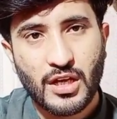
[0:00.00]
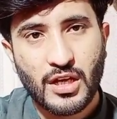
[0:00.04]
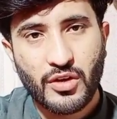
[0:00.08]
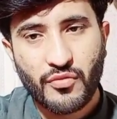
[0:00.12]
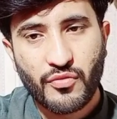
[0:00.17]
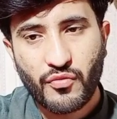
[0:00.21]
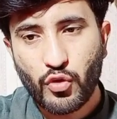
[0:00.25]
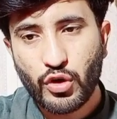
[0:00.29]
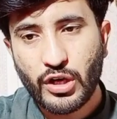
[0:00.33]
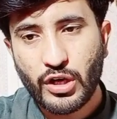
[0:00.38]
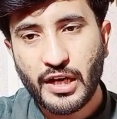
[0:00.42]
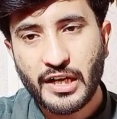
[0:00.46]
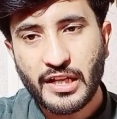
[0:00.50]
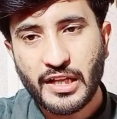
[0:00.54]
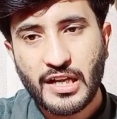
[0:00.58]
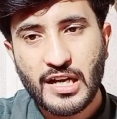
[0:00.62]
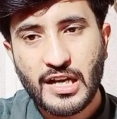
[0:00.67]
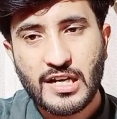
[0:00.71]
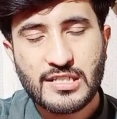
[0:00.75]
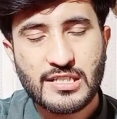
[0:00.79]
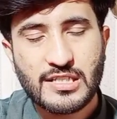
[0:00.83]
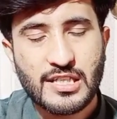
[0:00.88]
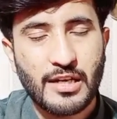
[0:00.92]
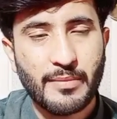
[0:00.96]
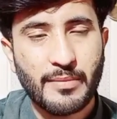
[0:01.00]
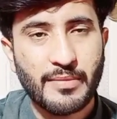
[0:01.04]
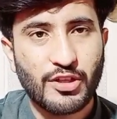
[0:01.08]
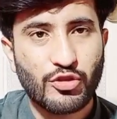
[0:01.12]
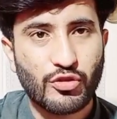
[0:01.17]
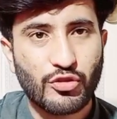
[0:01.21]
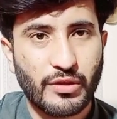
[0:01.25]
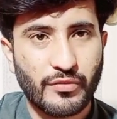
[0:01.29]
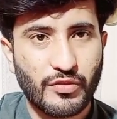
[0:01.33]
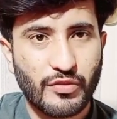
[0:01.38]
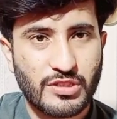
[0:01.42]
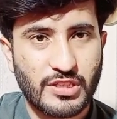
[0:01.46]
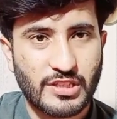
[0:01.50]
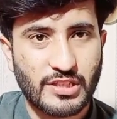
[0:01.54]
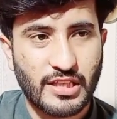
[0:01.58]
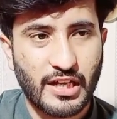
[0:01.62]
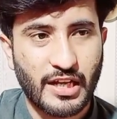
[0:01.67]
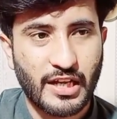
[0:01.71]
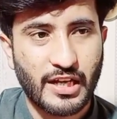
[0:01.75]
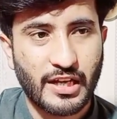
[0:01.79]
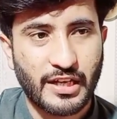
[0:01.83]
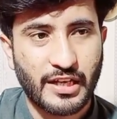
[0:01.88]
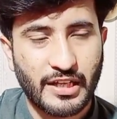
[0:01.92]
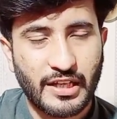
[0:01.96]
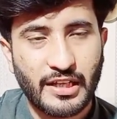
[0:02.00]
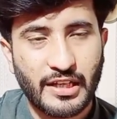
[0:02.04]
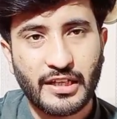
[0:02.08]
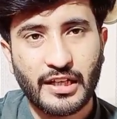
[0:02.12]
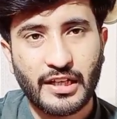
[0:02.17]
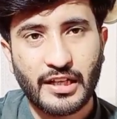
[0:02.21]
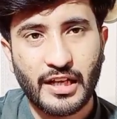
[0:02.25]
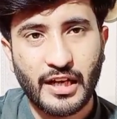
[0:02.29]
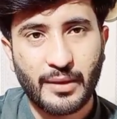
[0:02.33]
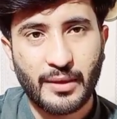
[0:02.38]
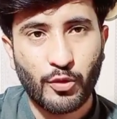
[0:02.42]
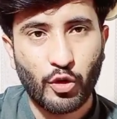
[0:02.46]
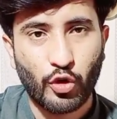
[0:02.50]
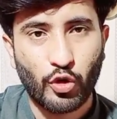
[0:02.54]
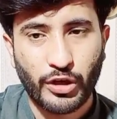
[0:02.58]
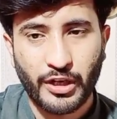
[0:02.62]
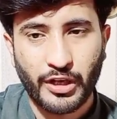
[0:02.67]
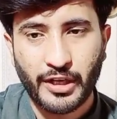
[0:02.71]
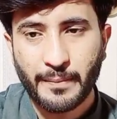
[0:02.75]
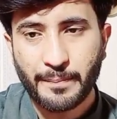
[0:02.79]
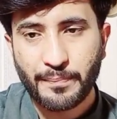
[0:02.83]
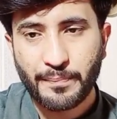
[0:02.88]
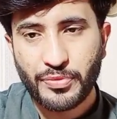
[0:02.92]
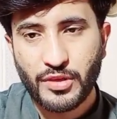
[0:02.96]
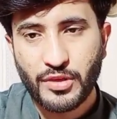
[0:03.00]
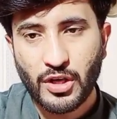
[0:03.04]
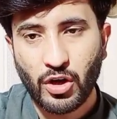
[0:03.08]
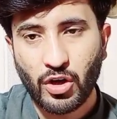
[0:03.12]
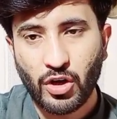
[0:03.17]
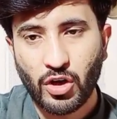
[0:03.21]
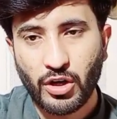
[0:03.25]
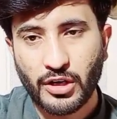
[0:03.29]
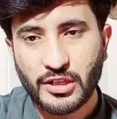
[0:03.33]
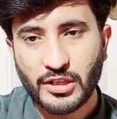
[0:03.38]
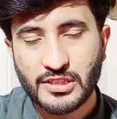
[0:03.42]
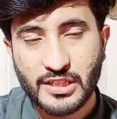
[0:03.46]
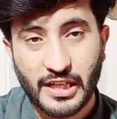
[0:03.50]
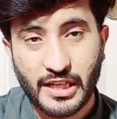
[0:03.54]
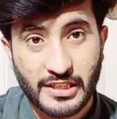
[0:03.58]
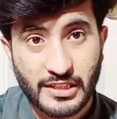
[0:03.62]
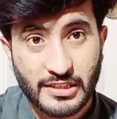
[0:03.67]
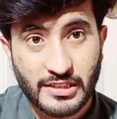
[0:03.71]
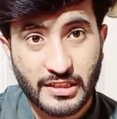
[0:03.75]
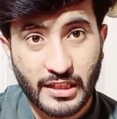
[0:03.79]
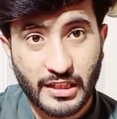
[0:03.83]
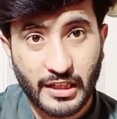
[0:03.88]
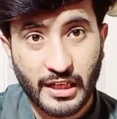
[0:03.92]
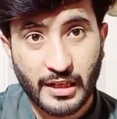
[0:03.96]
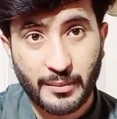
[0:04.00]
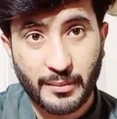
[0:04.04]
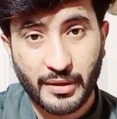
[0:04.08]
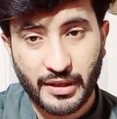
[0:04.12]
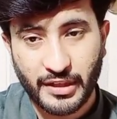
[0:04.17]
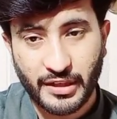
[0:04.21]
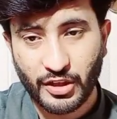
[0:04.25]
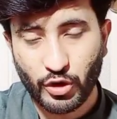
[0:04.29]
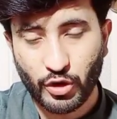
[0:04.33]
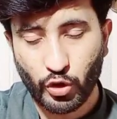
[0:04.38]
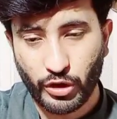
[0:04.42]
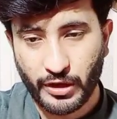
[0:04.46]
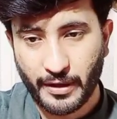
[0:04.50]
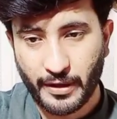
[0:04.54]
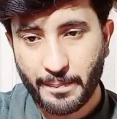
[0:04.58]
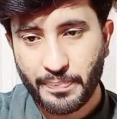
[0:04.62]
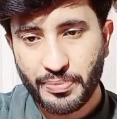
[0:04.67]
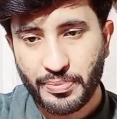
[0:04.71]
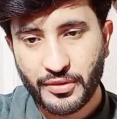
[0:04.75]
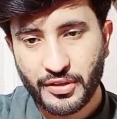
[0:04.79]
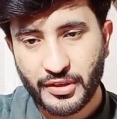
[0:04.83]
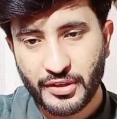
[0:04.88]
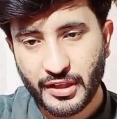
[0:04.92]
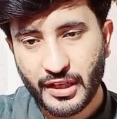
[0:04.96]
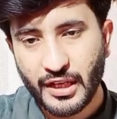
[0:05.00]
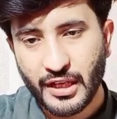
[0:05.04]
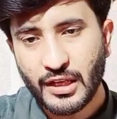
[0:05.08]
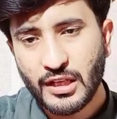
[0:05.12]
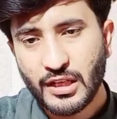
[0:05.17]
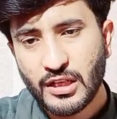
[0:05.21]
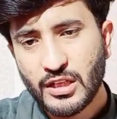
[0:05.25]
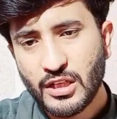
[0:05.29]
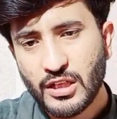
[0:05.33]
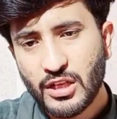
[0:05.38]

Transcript: वो गाड़ी असल में जो है वो सितारा ही के नाम होगी और साजिद के नाम नहीं होगी ठीक है